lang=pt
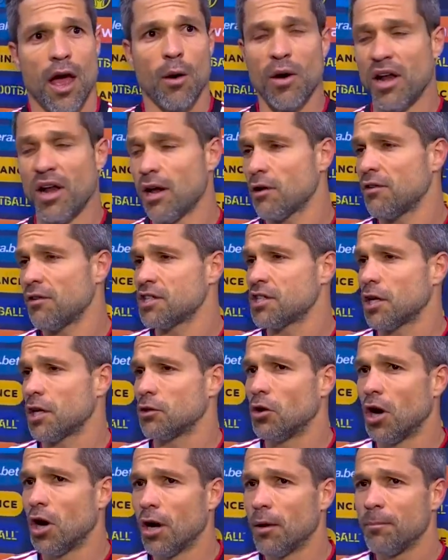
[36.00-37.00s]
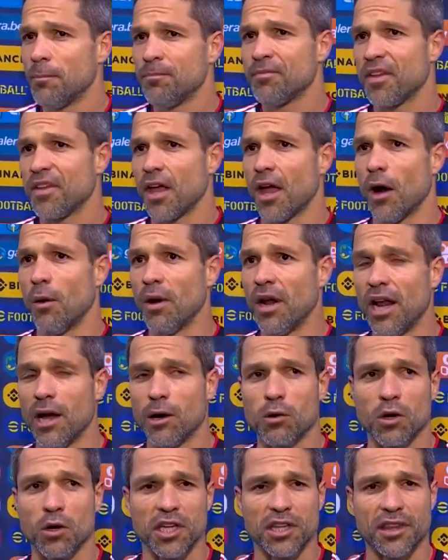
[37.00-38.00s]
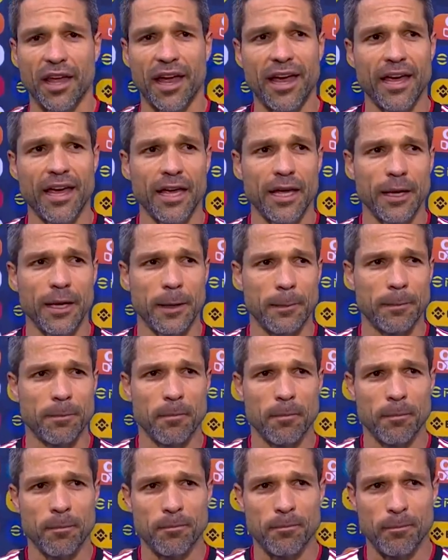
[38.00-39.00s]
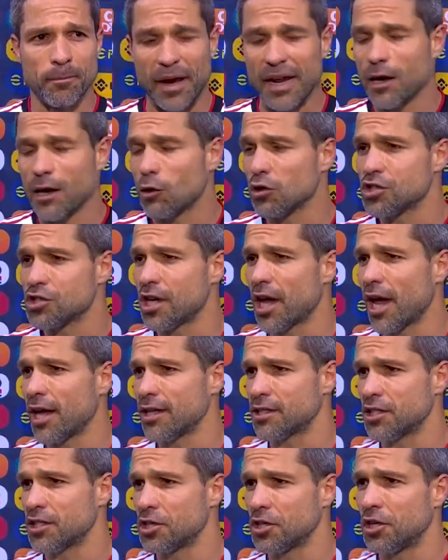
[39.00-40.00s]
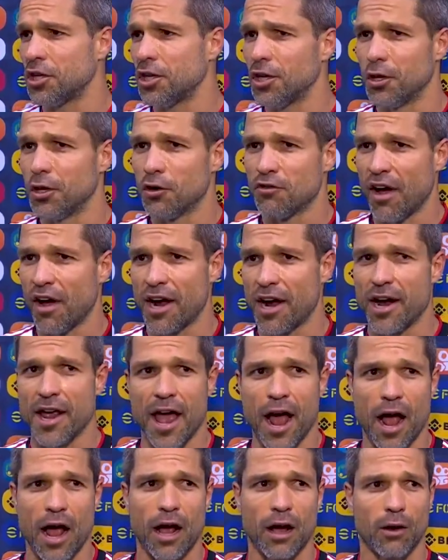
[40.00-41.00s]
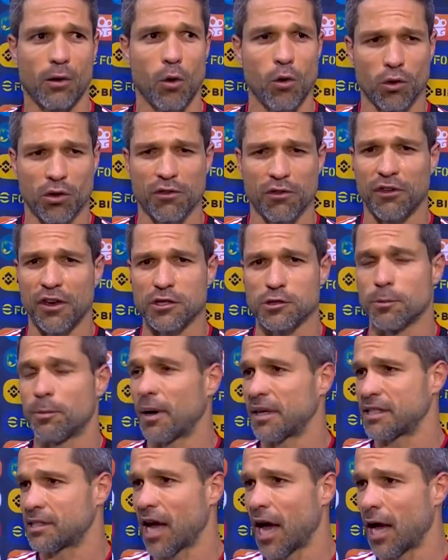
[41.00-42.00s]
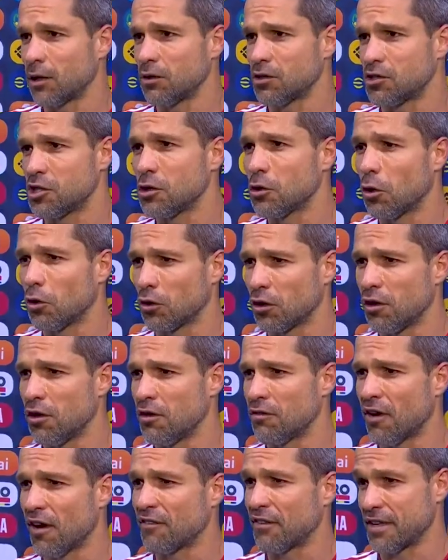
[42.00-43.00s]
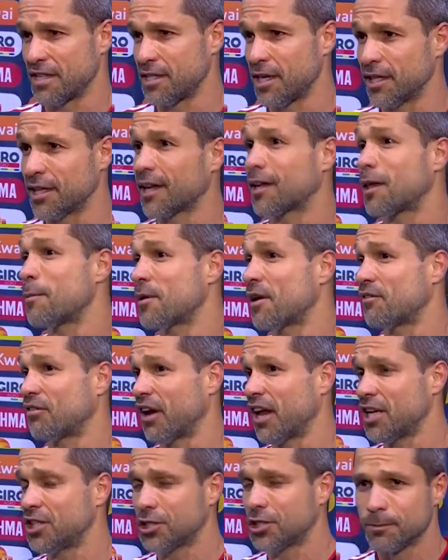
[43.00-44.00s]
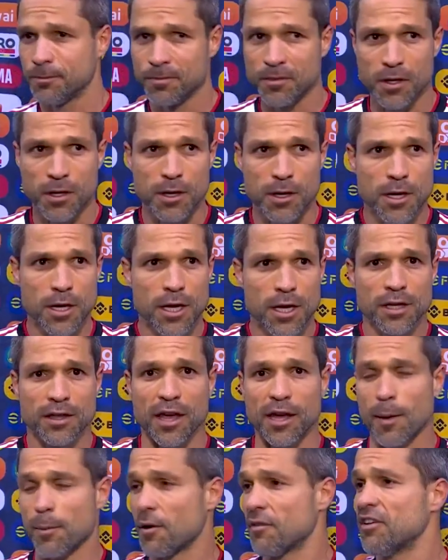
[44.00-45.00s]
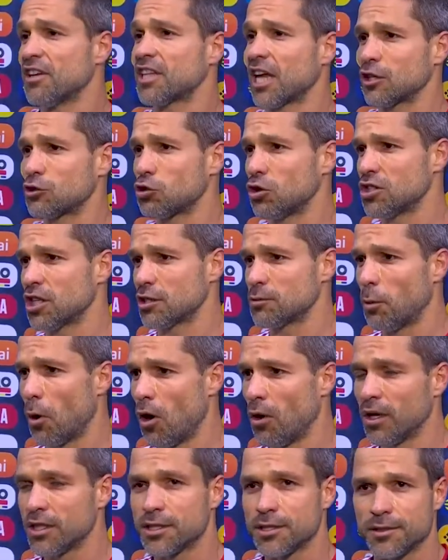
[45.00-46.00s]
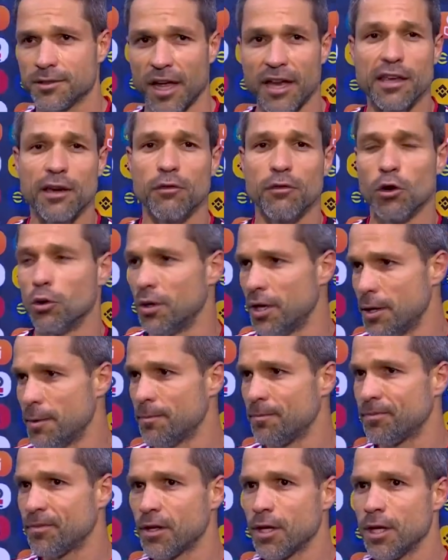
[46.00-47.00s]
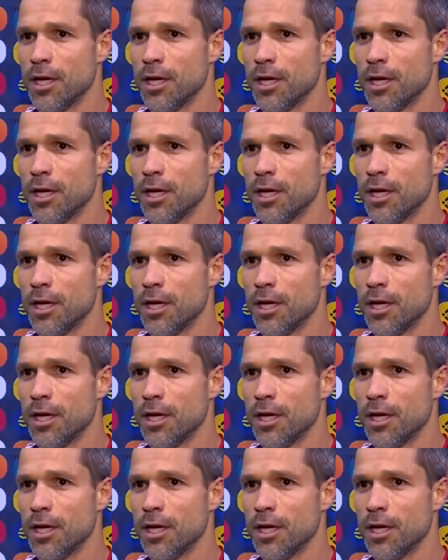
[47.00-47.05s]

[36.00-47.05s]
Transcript: é um elenco vencedor, é um elenco que tem plena consciência de que não vai ganhar com o que fez no passado e sim com o que vai fazer daqui para frente. Tem que aproveitar as coisas boas, tem que evoluir.